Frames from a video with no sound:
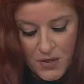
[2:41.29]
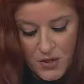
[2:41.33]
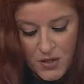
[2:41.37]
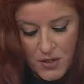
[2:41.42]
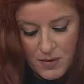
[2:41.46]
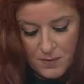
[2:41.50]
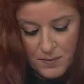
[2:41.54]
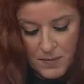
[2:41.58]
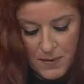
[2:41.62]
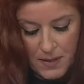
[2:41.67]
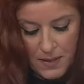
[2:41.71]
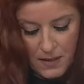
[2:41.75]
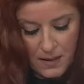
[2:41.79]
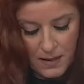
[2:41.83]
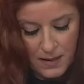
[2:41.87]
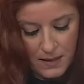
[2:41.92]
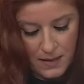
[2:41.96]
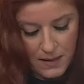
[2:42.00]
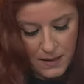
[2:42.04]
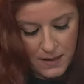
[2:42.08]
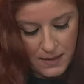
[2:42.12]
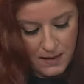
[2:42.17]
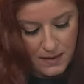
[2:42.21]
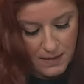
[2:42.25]
Şimdi
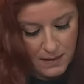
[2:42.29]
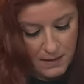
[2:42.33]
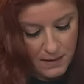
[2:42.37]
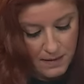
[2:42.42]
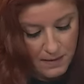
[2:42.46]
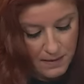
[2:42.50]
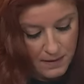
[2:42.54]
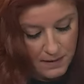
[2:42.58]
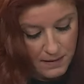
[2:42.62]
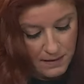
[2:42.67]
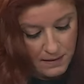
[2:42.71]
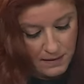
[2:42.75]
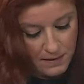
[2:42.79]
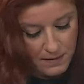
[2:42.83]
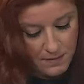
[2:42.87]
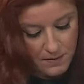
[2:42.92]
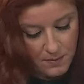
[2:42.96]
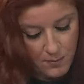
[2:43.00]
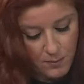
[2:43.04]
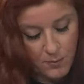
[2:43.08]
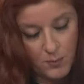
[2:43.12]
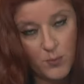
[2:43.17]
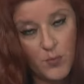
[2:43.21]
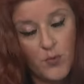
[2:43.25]

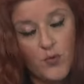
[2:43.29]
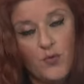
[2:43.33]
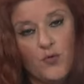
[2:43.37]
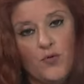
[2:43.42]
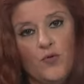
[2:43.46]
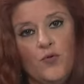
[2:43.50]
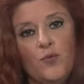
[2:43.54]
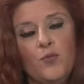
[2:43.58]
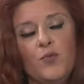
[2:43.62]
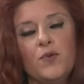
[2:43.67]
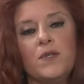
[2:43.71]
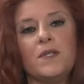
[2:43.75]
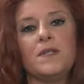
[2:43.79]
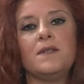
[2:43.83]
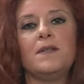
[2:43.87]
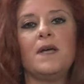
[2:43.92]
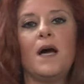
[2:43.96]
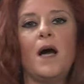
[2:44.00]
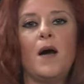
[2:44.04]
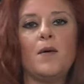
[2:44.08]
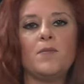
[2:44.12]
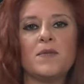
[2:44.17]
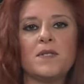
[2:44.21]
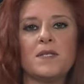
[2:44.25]
e, bütün bu
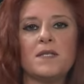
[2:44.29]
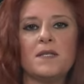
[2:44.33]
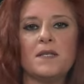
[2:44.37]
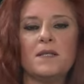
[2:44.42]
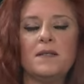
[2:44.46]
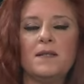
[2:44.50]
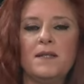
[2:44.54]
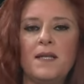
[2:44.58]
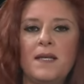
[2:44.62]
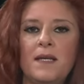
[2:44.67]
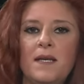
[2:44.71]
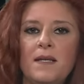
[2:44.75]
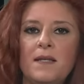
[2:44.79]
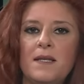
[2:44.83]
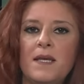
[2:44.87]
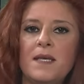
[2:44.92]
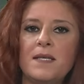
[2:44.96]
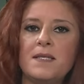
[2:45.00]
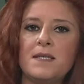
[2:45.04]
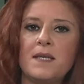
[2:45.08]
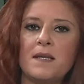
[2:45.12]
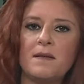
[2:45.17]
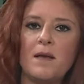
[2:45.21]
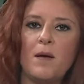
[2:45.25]
gıdamızın
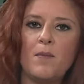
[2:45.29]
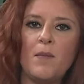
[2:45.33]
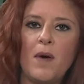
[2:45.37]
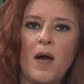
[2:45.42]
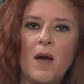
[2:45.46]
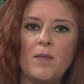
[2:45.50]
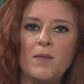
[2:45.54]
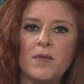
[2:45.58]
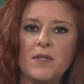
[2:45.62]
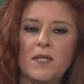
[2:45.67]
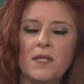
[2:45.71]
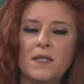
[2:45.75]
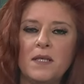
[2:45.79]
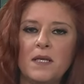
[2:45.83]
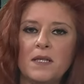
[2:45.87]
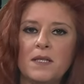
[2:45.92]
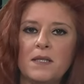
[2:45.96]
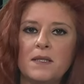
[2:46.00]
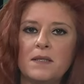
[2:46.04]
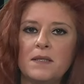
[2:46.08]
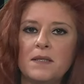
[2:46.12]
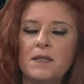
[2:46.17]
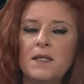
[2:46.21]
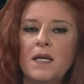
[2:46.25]
neredeyse tamamına
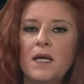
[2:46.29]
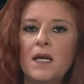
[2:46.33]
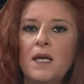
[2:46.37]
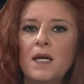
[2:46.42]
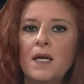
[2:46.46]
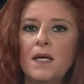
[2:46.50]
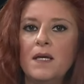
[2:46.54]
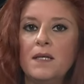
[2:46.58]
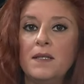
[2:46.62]
yakının